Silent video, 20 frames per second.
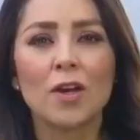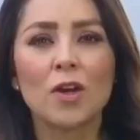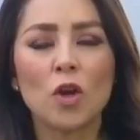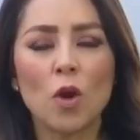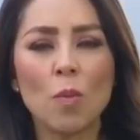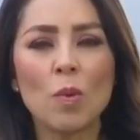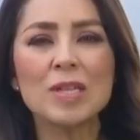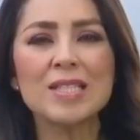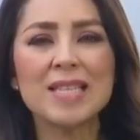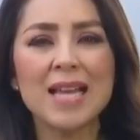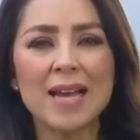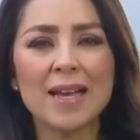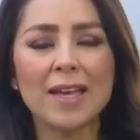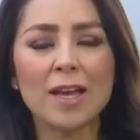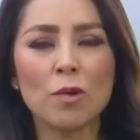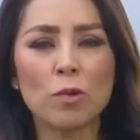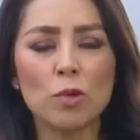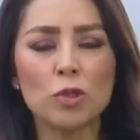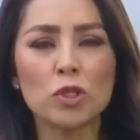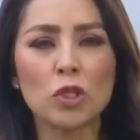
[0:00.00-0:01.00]
¿Cómo
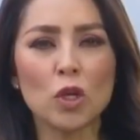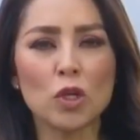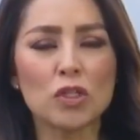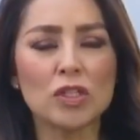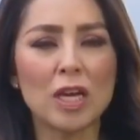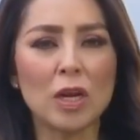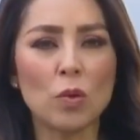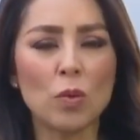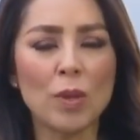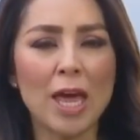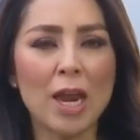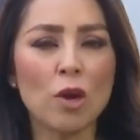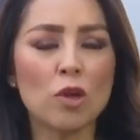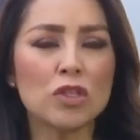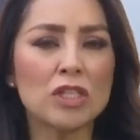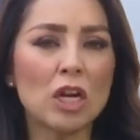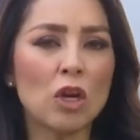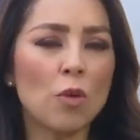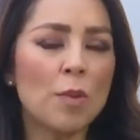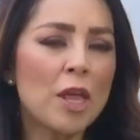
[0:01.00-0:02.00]
están? Qué gusto
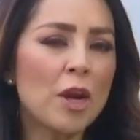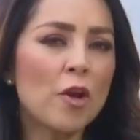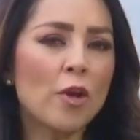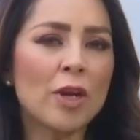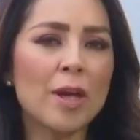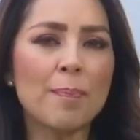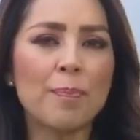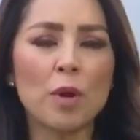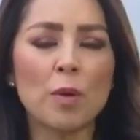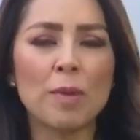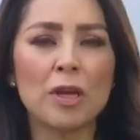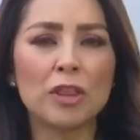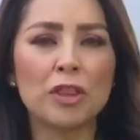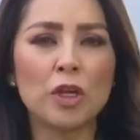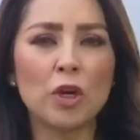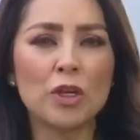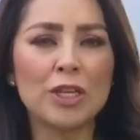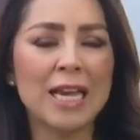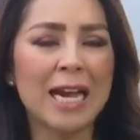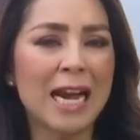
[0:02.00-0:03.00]
saludarlos. El gobierno que
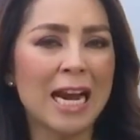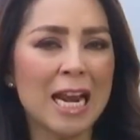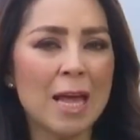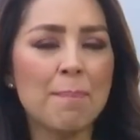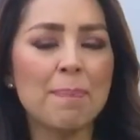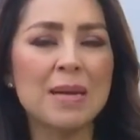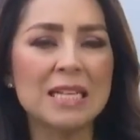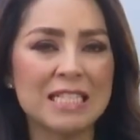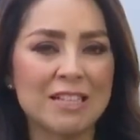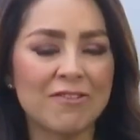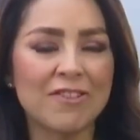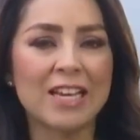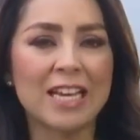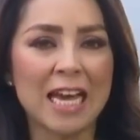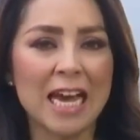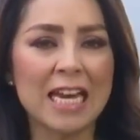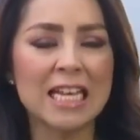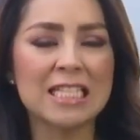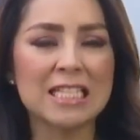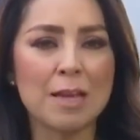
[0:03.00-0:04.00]
prometió llegar a
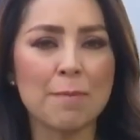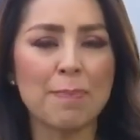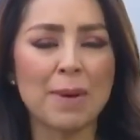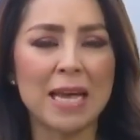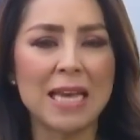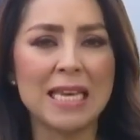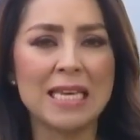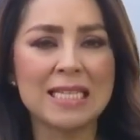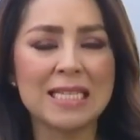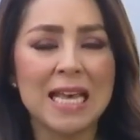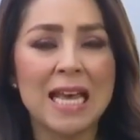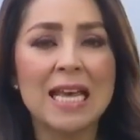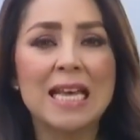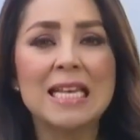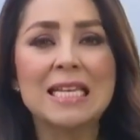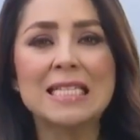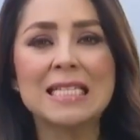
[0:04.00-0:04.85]
pacificar este país